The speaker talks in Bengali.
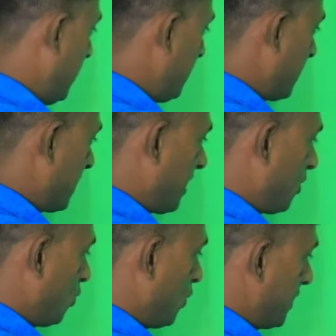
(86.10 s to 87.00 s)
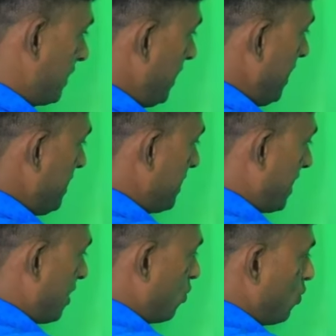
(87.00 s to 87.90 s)
এই যে জায়গাটুকু আছে এই
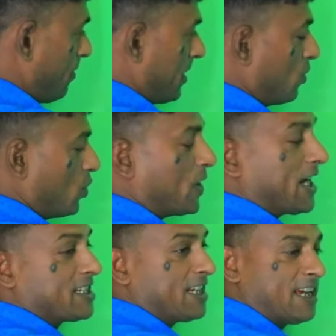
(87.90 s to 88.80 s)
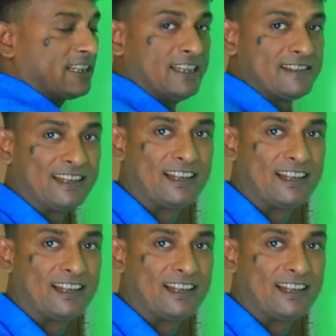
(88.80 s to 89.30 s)
জায়গাটুকু আমার কোনো কাজে লাগবে